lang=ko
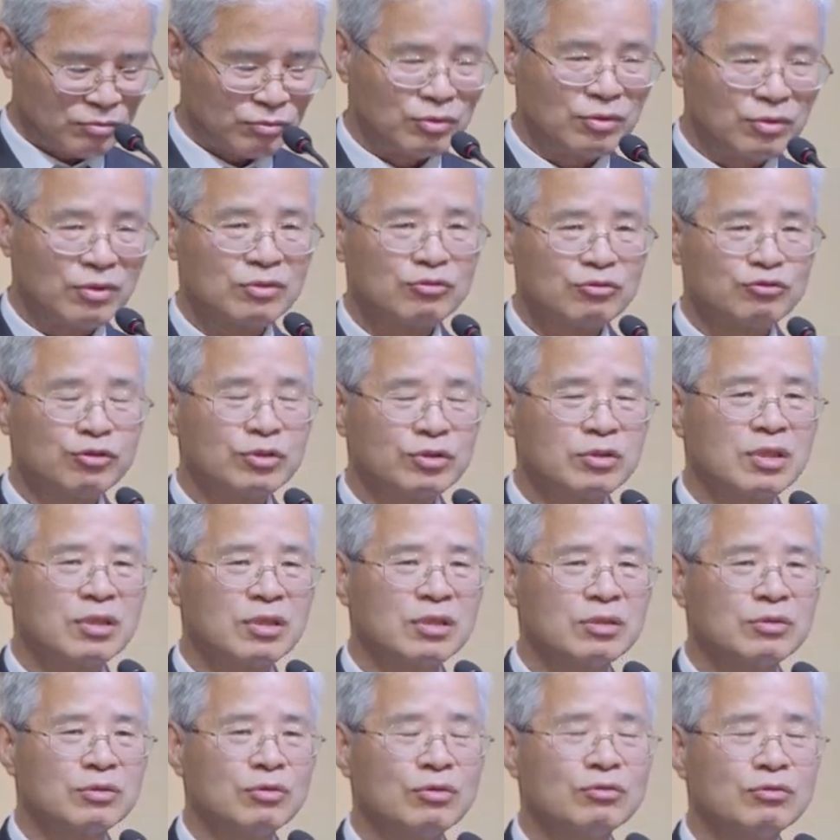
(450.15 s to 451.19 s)
물론
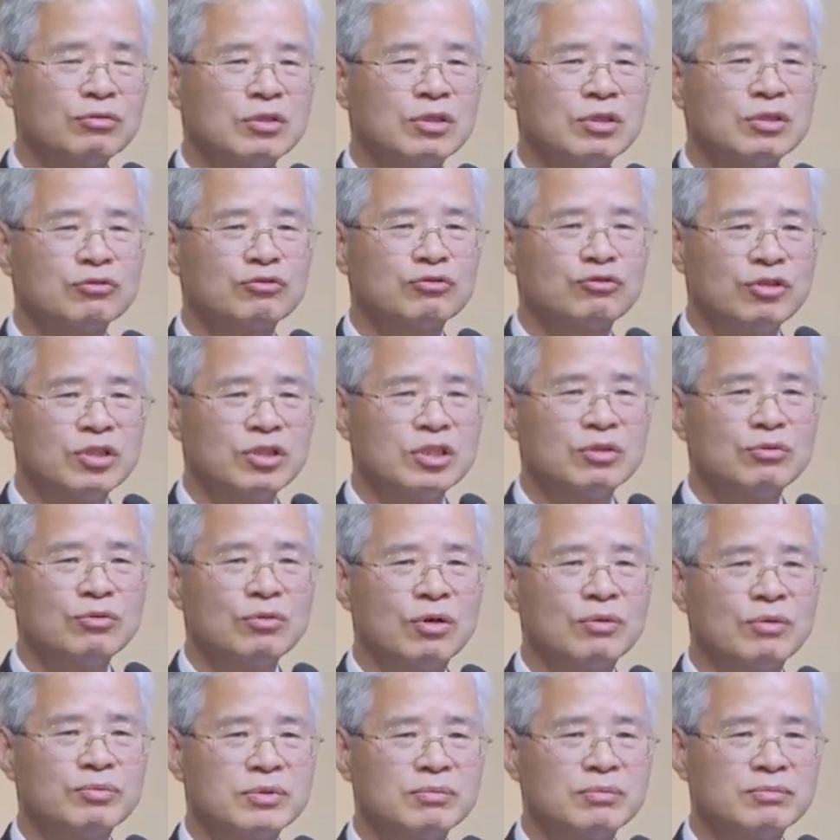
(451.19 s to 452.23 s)
구천을 떠도는
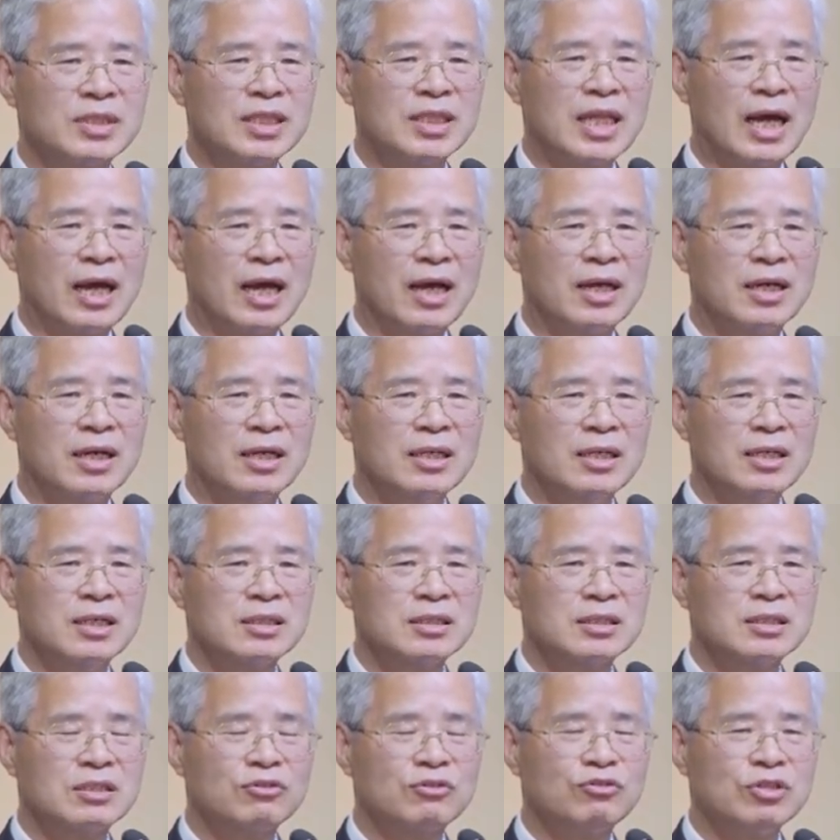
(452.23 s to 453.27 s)
귀신도 없습니다.
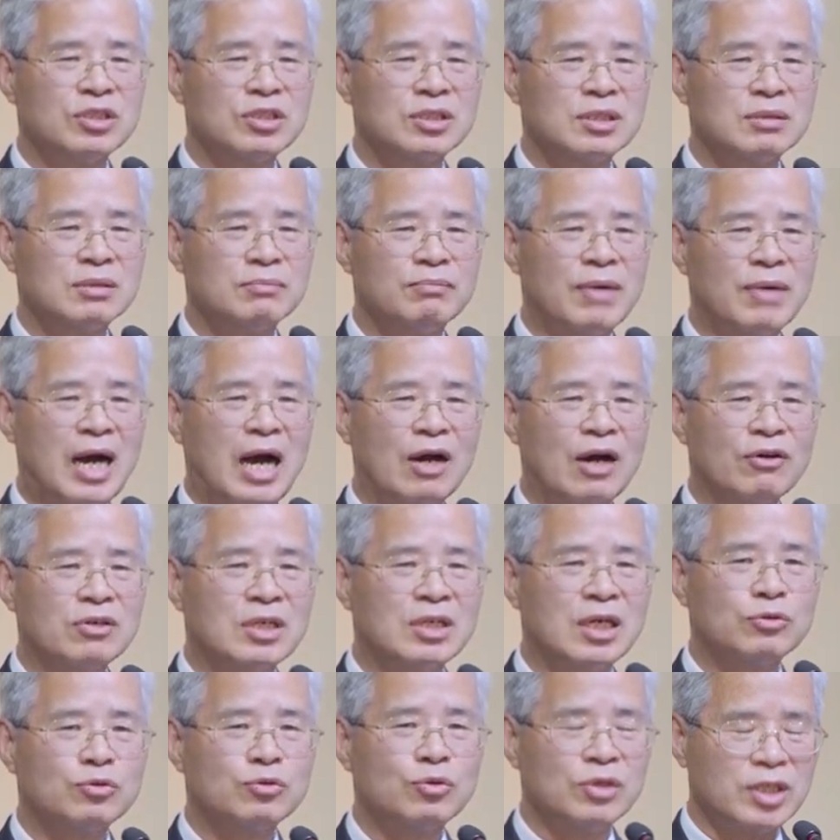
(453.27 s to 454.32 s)
그 귀신은
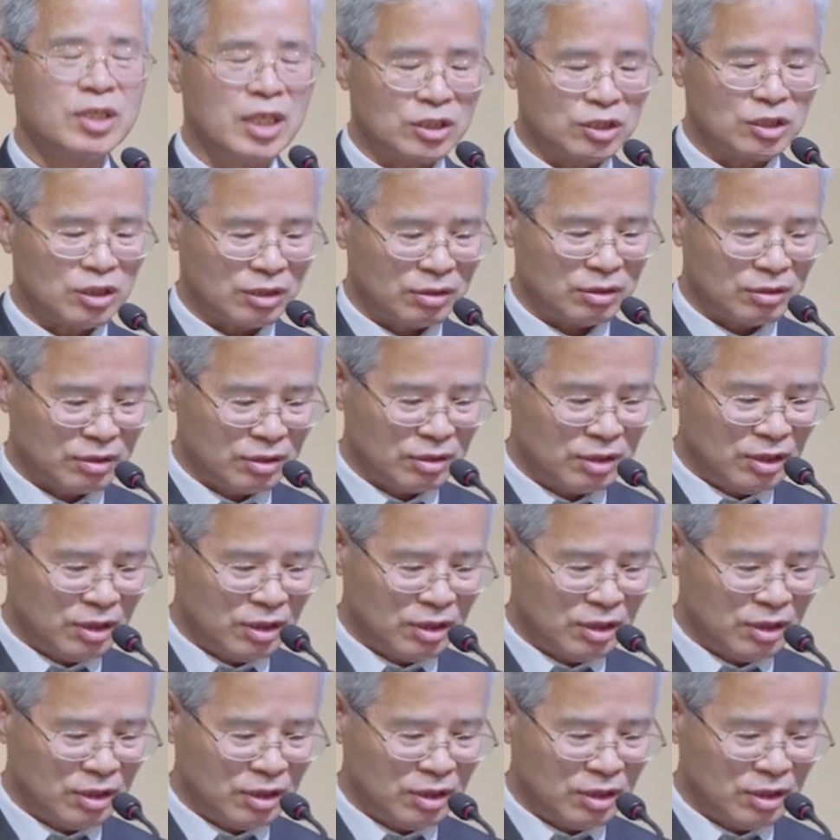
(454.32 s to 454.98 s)
마귀의 쫄개지요.